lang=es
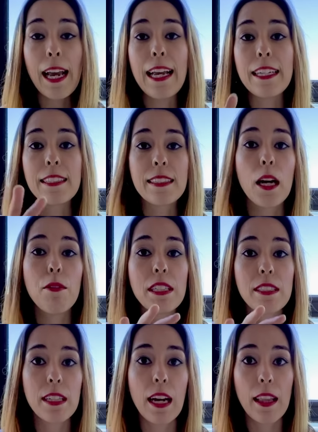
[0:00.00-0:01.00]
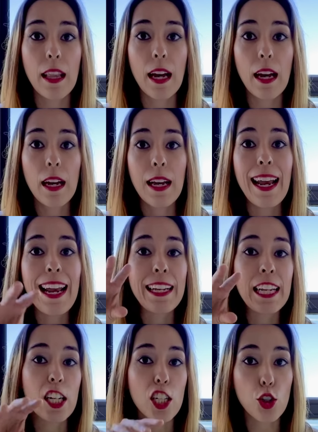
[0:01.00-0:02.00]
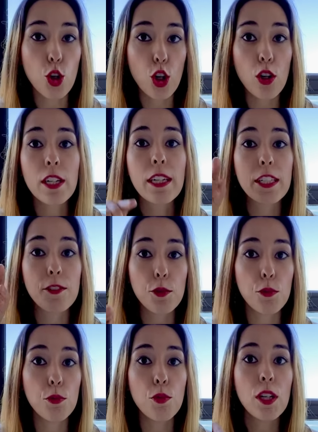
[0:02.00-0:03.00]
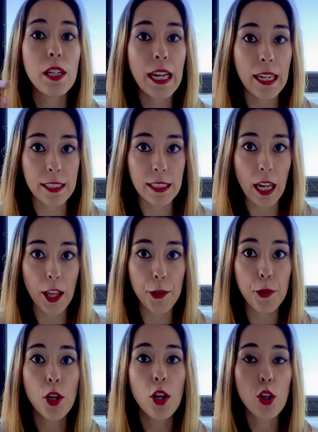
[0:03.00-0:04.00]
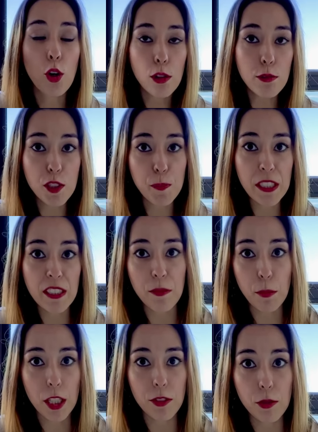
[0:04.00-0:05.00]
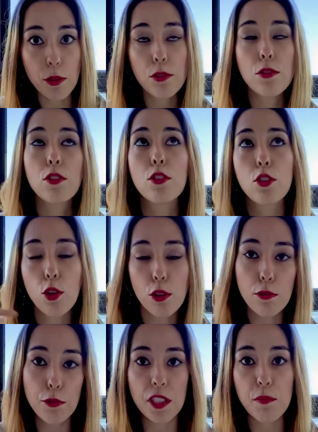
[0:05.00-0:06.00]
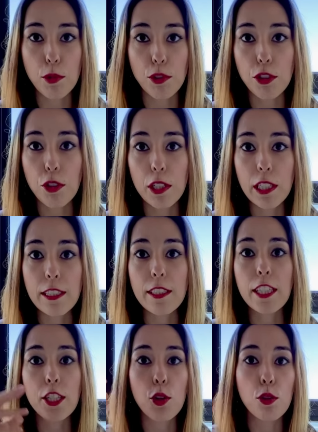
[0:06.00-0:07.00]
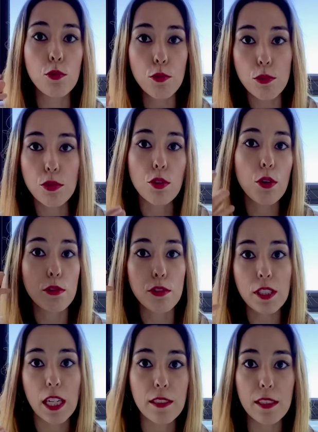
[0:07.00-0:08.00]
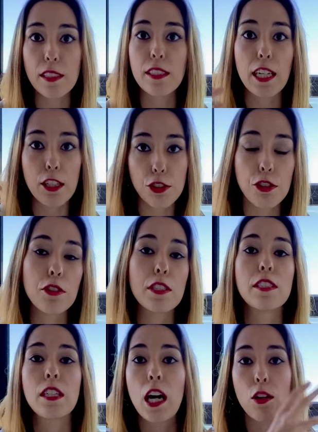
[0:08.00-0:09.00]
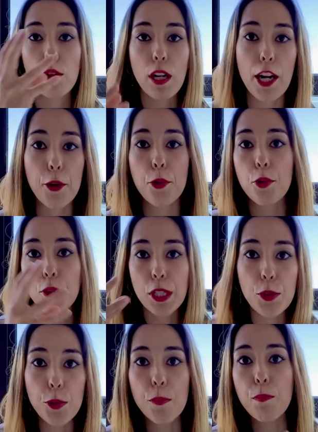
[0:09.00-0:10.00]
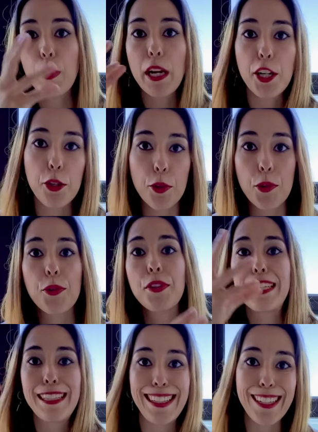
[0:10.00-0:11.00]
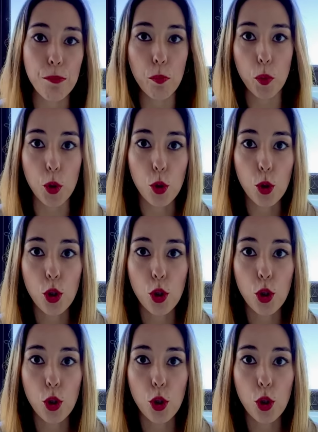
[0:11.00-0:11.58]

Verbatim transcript: Está basada en el rol que tú le has dado con tus pensamientos, con tus emociones y con tus constantes reacciones a lo largo de un periodo de tiempo.